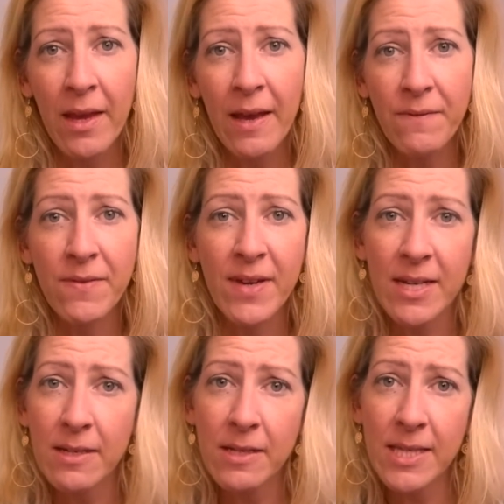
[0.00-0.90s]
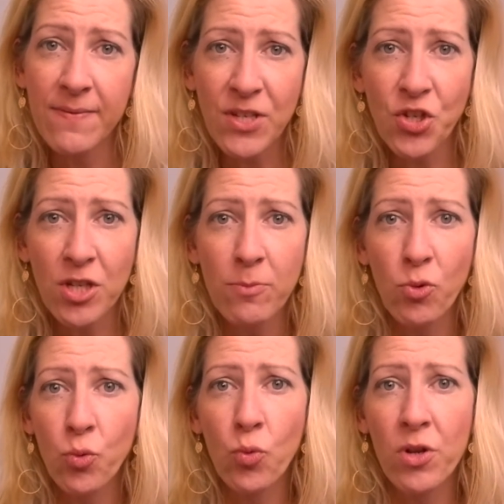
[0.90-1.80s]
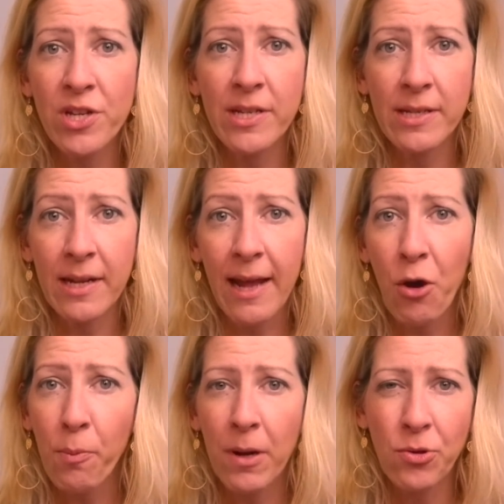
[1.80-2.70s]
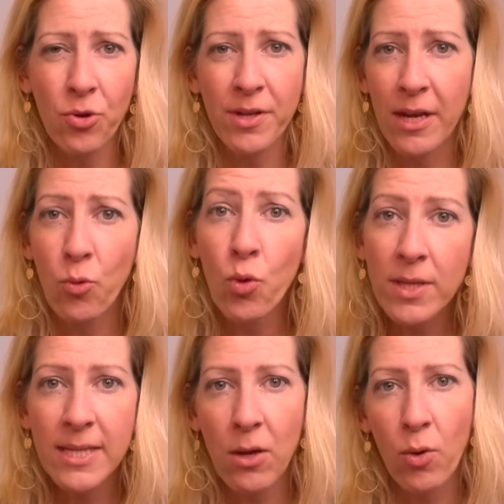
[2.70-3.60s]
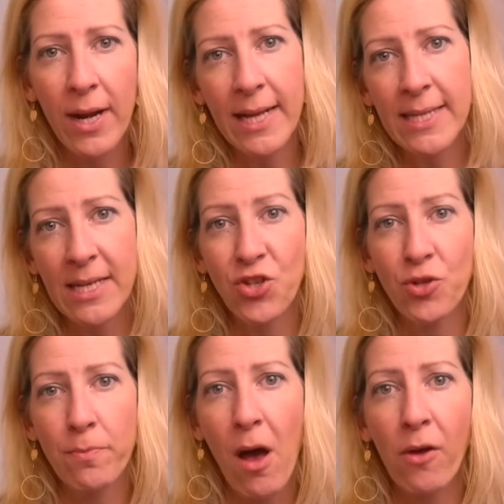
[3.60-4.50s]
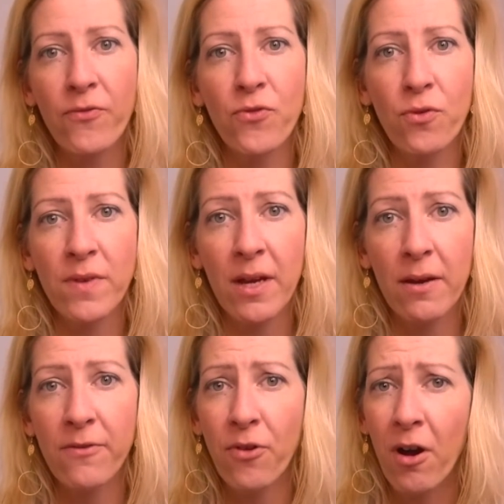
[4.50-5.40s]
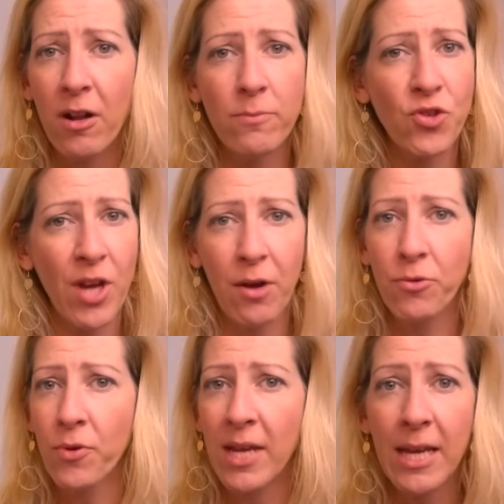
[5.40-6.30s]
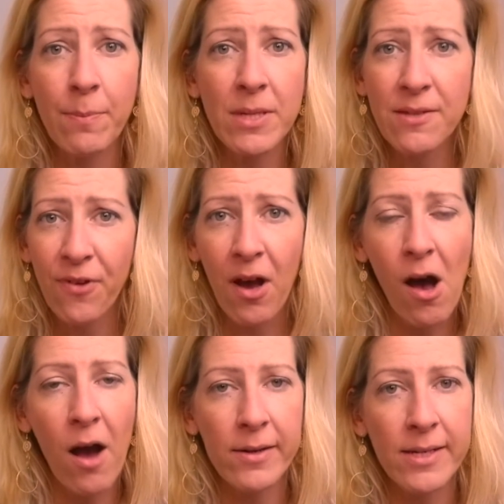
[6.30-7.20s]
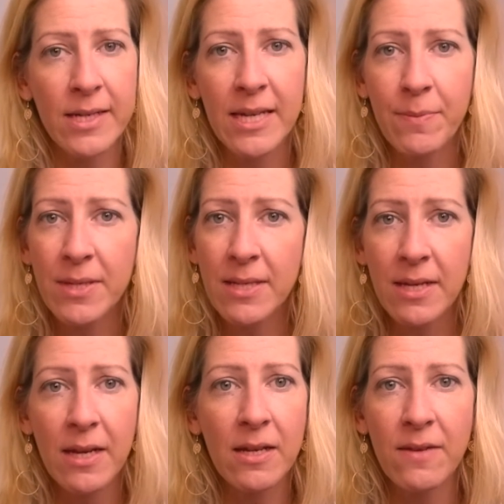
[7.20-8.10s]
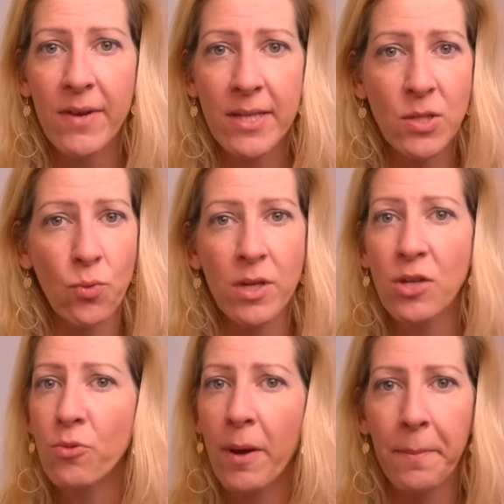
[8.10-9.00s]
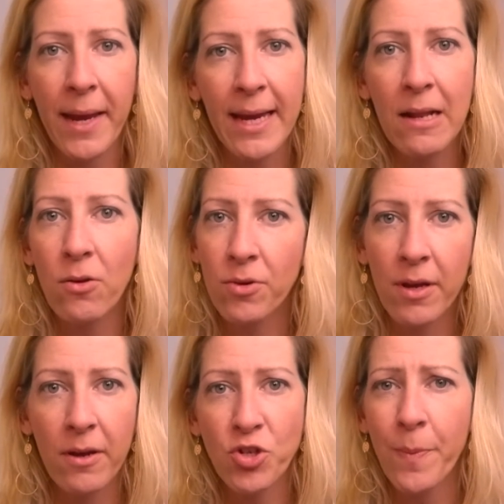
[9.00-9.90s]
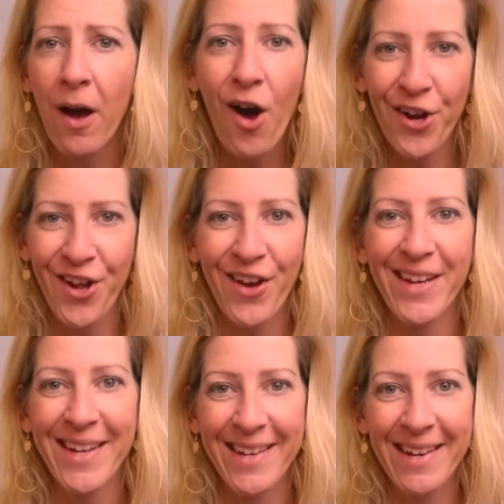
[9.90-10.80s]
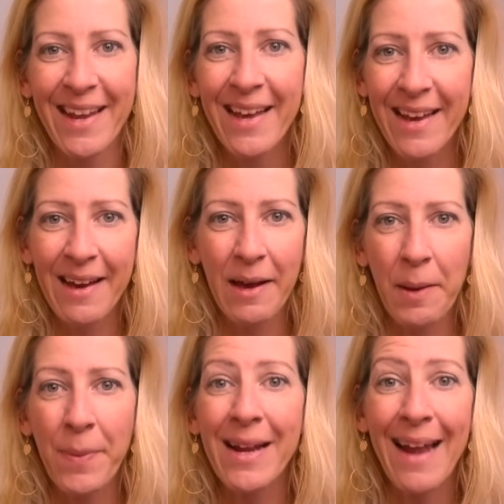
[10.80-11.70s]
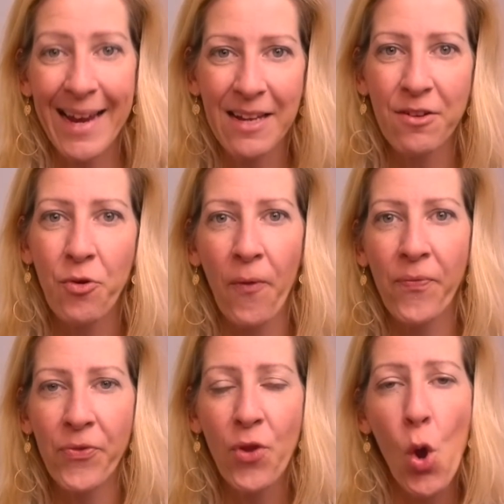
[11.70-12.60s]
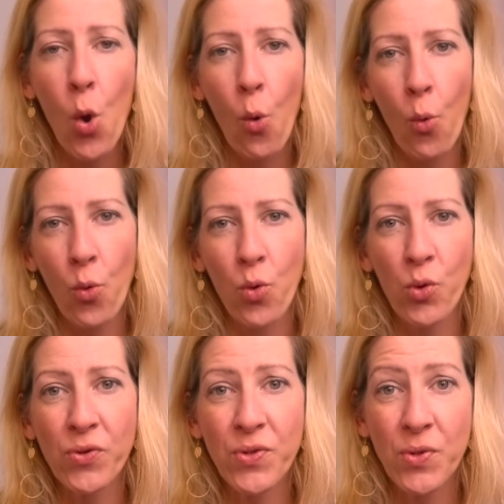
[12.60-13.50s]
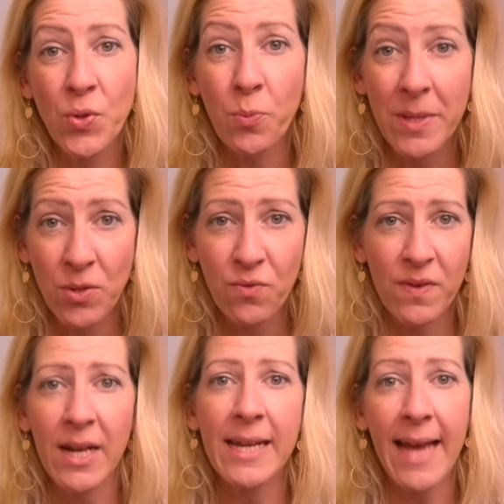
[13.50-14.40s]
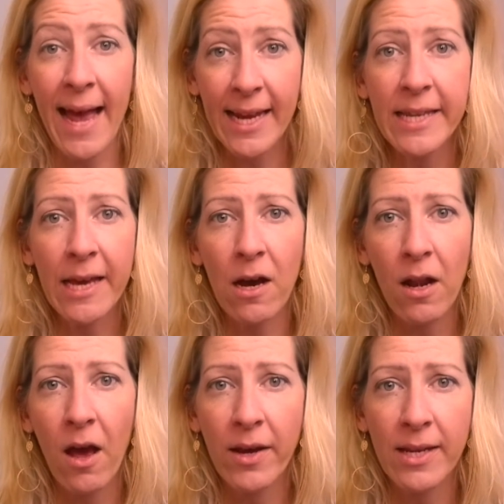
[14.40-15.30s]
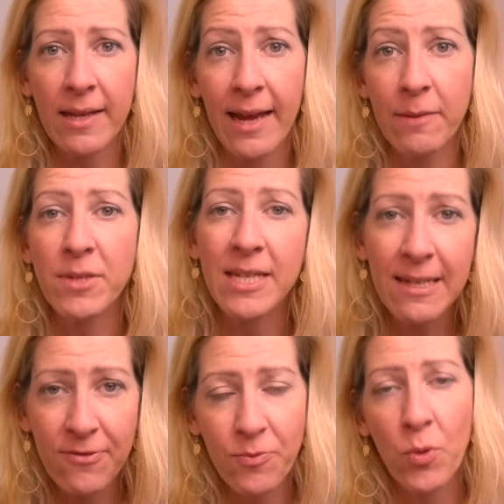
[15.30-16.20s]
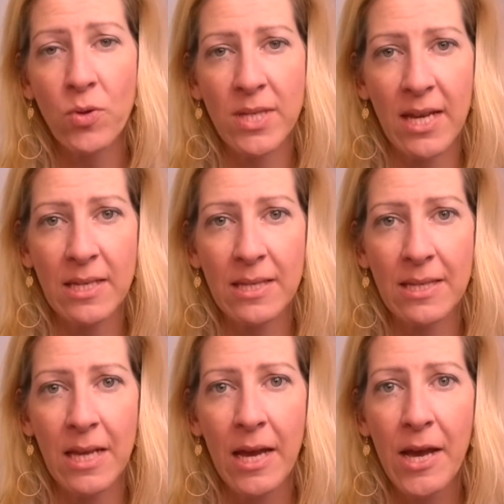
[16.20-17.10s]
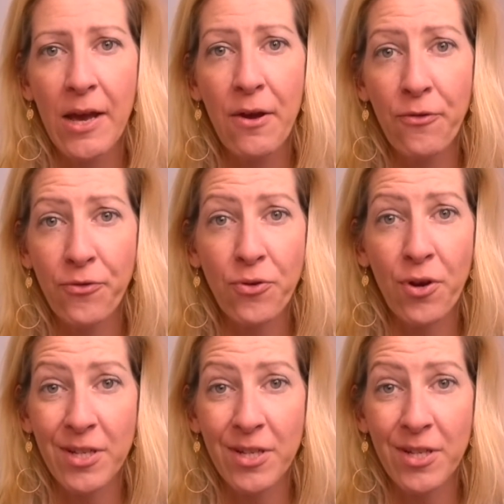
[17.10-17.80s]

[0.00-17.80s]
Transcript: Wir werden zwischen den Modulen dann auch mal noch eine kurze Online-Session machen, wo wir vor allem schauen, okay, gibt es Fragen, gibt es Dinge, die wir jetzt so nicht über Mail oder Sprachnachrichten äh, begleiten konnten. Und so bist du wirklich ein Jahr lang in deinem tiefen Prozess für die